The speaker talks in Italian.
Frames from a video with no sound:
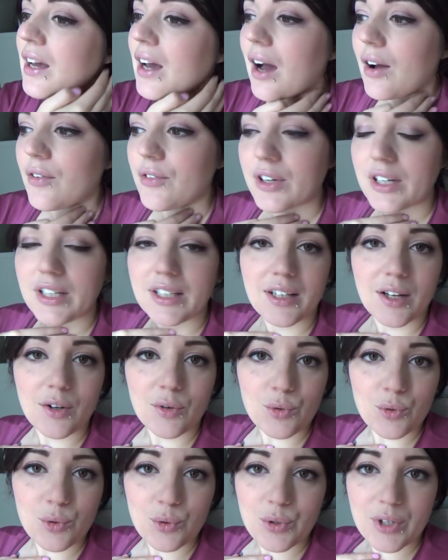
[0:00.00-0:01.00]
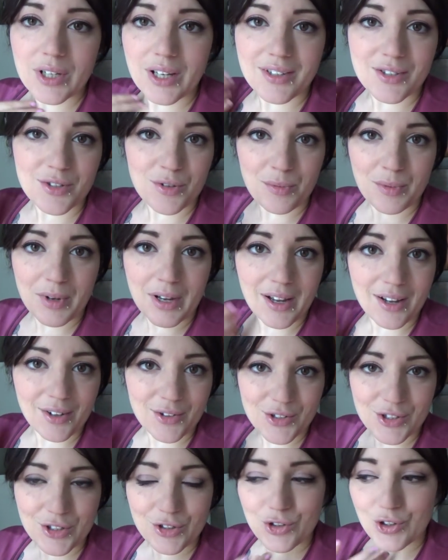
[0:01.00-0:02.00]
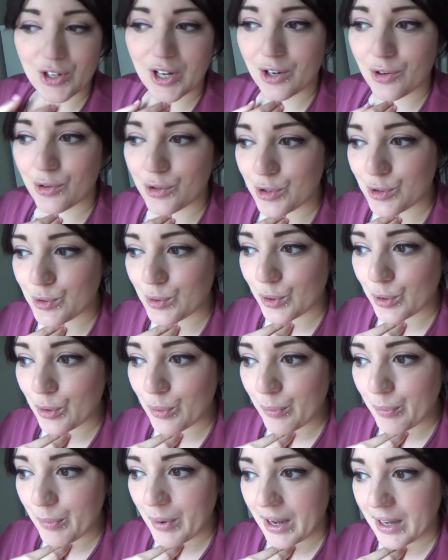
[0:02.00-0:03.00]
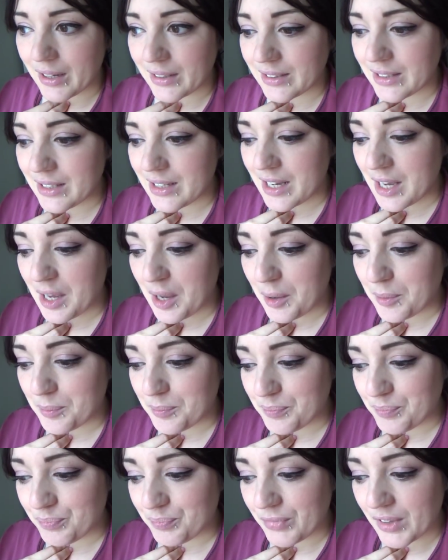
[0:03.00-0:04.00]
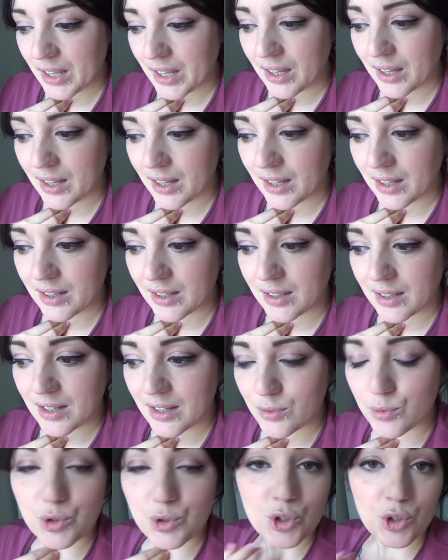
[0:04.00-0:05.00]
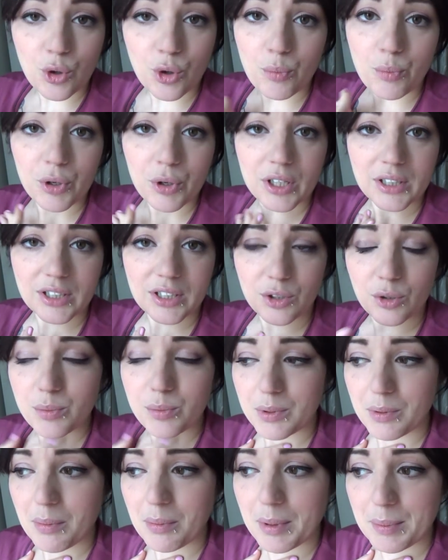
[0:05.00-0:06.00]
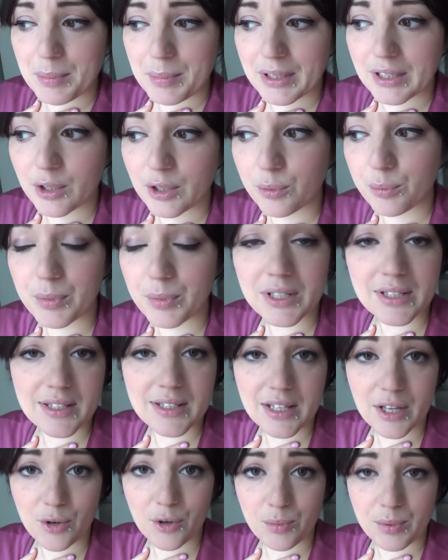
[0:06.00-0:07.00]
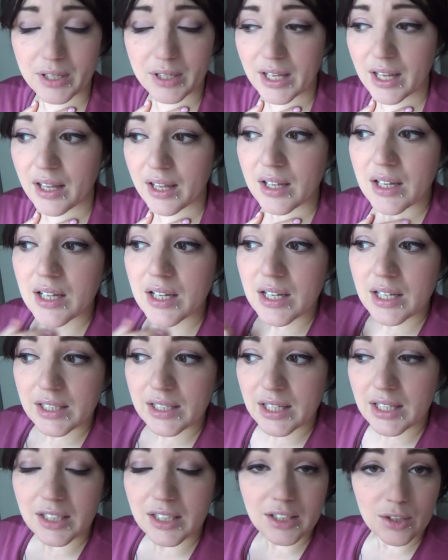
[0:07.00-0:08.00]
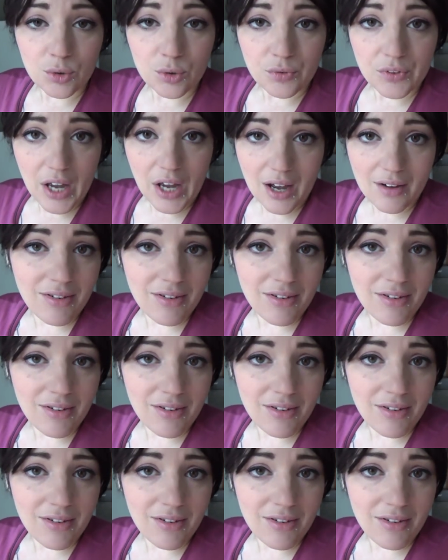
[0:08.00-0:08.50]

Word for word: a fargli gli auguri, insomma, così gioca con i suoi compagni. E, mm, e uscirò un pochettino prima per prendere un pensiero perché ieri diluviamo,